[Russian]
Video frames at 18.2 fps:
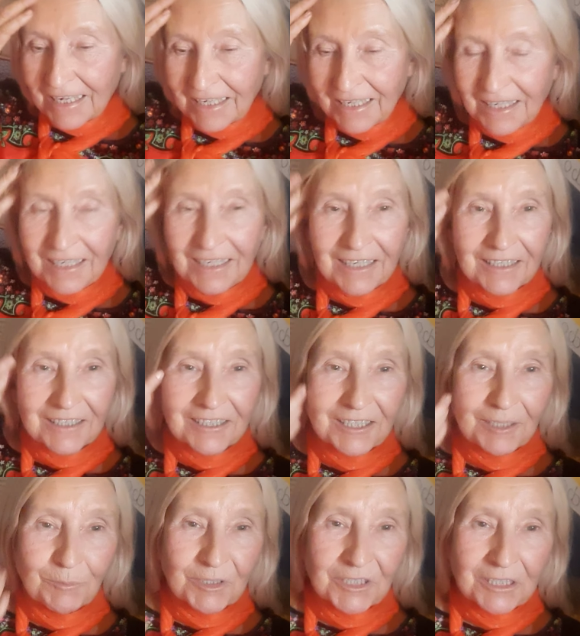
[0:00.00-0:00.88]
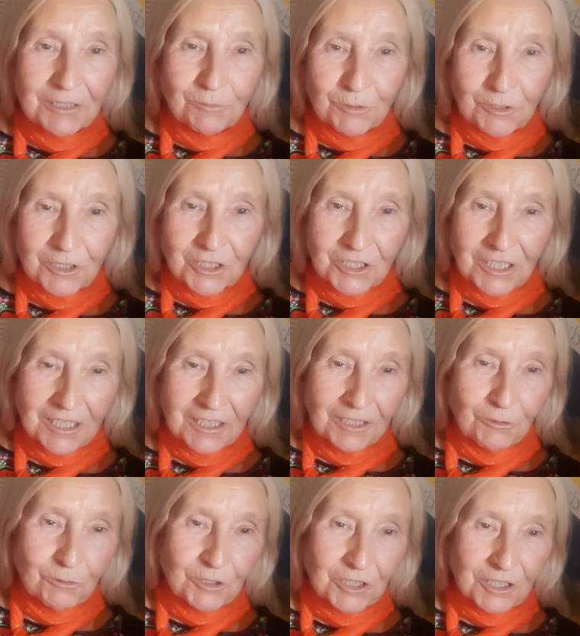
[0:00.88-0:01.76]
И тема сегодняшняя,
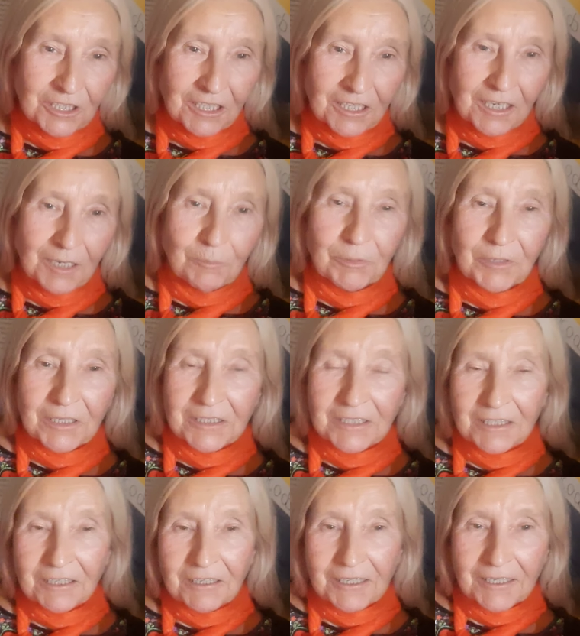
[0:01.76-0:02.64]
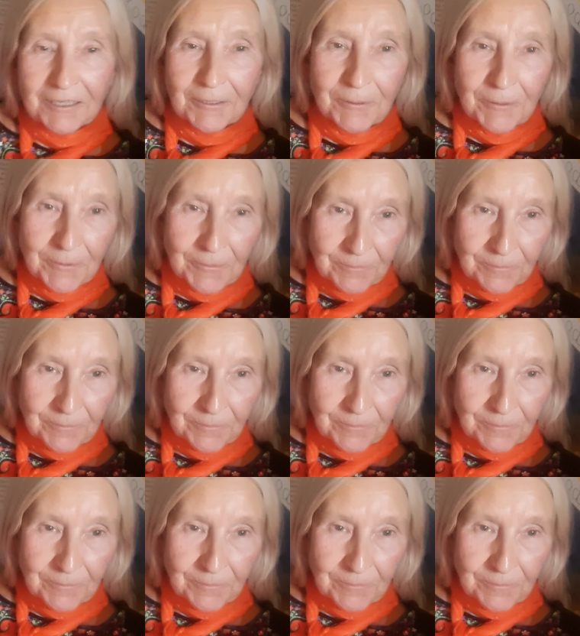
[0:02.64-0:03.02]
она очень такая простая.